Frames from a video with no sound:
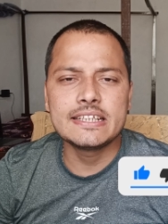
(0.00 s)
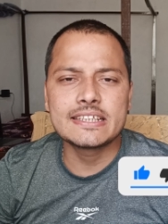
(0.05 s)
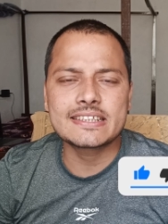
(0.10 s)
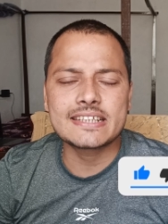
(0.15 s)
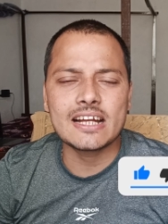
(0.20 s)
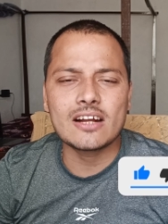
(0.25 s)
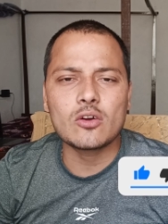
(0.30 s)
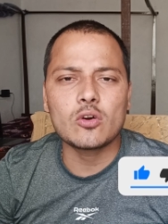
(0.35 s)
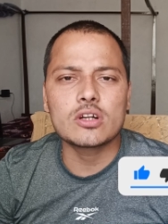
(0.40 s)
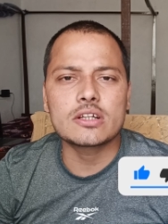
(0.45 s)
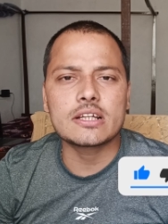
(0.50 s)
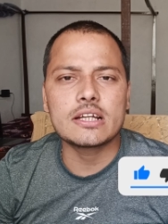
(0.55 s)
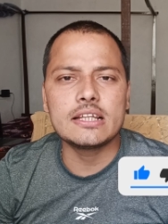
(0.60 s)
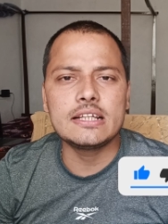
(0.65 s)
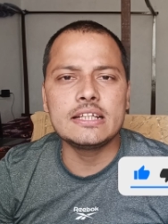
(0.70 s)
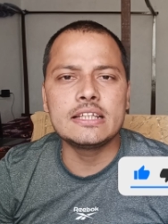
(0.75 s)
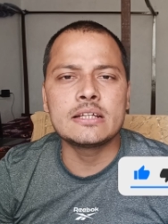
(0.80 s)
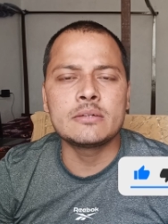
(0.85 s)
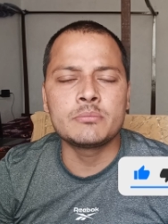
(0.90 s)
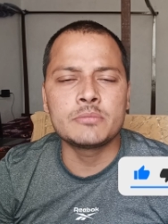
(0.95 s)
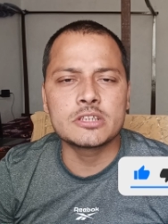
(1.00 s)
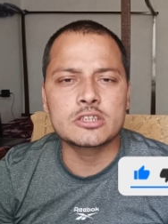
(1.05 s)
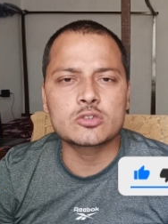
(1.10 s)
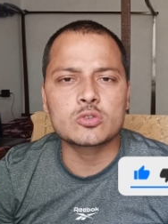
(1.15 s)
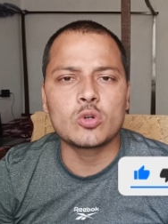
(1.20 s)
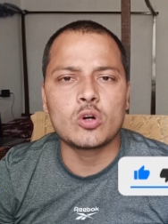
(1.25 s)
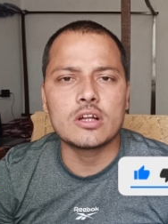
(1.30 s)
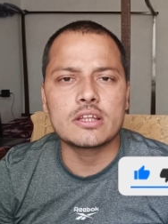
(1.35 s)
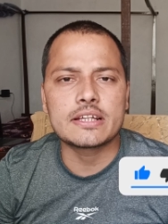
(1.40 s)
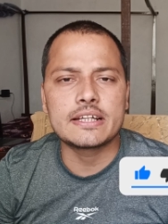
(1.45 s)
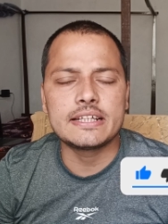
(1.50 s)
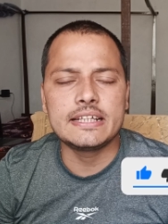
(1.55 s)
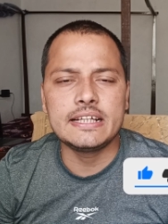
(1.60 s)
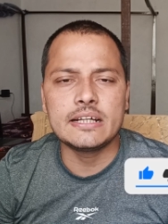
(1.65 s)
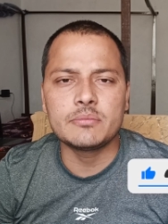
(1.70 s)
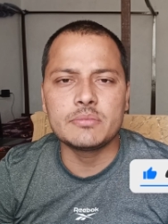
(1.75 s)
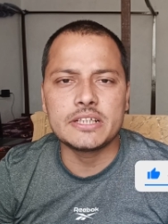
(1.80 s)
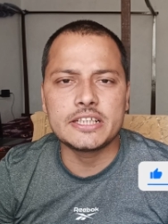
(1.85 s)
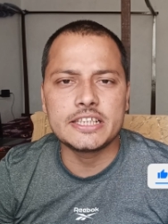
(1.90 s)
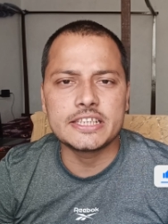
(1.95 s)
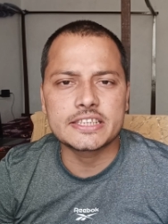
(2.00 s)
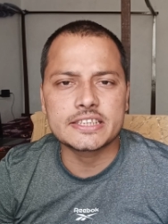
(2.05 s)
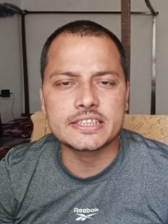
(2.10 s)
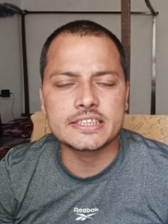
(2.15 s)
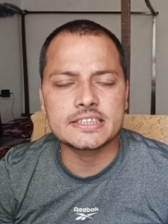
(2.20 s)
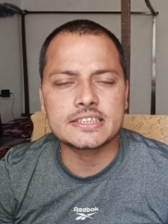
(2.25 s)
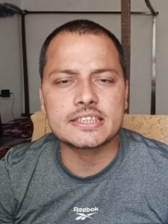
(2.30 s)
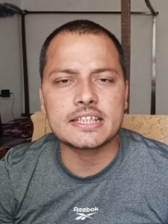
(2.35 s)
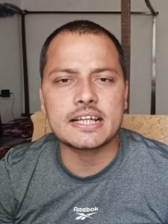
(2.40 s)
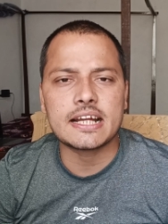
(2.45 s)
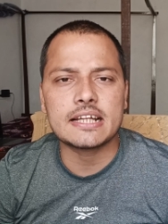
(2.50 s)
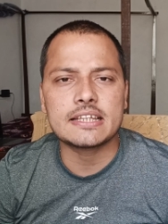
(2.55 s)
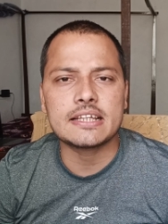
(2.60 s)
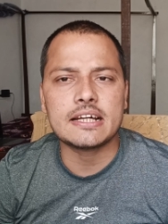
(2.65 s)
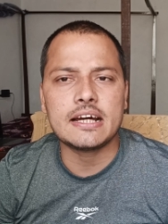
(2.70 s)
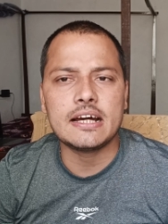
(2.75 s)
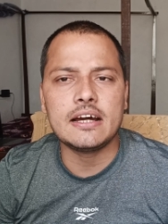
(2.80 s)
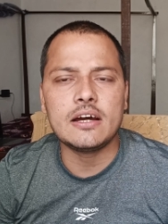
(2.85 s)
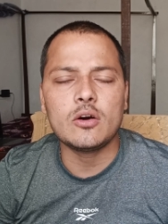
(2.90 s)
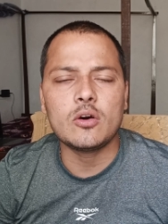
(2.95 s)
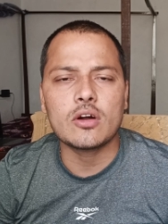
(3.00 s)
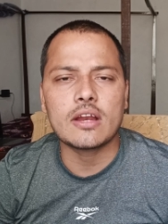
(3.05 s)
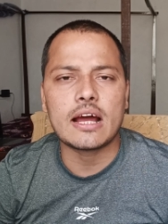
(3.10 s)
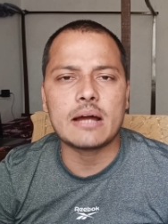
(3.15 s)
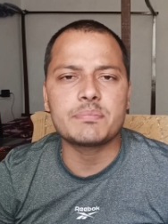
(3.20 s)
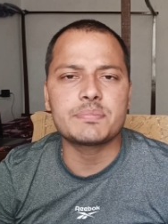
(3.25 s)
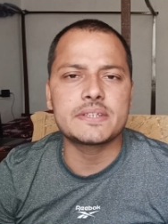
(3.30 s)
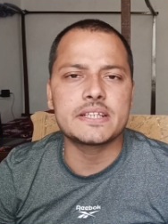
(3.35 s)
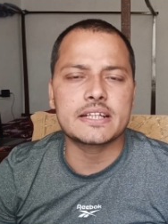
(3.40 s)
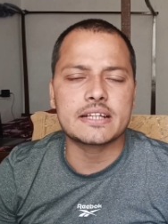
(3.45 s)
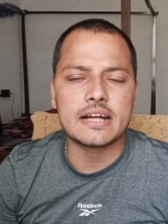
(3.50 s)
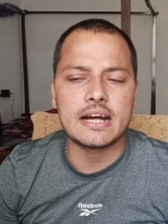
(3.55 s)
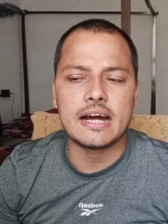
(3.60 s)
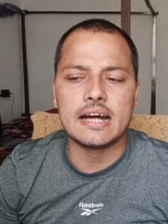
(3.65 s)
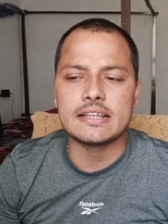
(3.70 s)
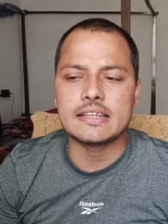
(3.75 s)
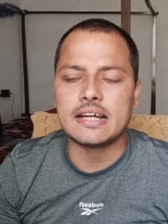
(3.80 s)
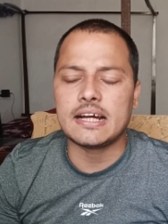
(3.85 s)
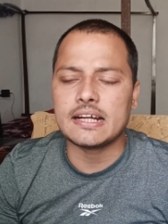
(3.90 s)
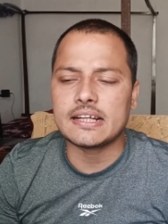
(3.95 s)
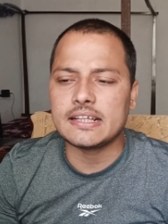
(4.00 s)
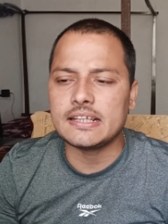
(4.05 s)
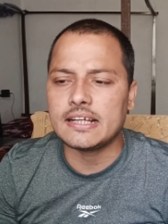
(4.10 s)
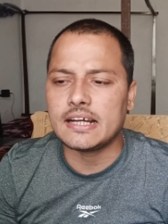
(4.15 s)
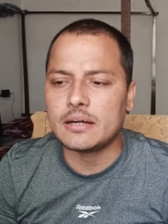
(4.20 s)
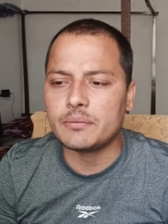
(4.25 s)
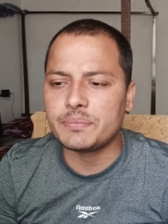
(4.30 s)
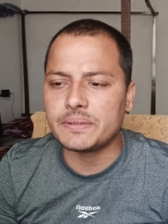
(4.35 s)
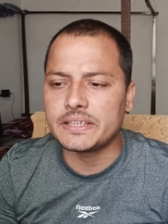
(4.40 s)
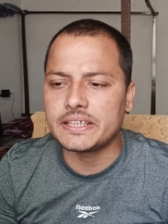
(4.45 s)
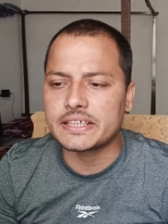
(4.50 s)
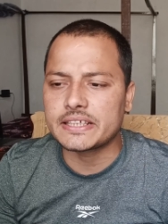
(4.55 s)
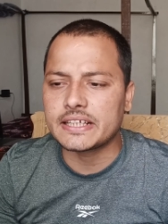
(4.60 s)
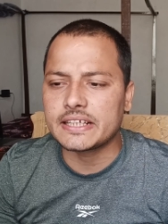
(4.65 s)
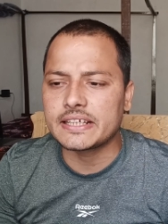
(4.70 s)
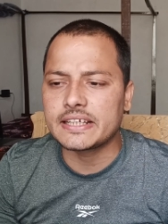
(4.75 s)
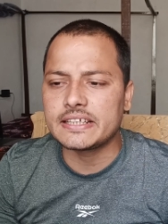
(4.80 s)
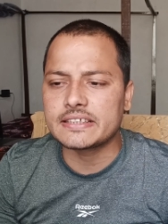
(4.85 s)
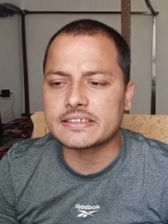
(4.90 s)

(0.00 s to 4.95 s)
इसके क्वार्टरली नंबर्स को ऑलरेडी हमने डिस्कस करा था और आपसे कहा था कि यहाँ पे देखेंगे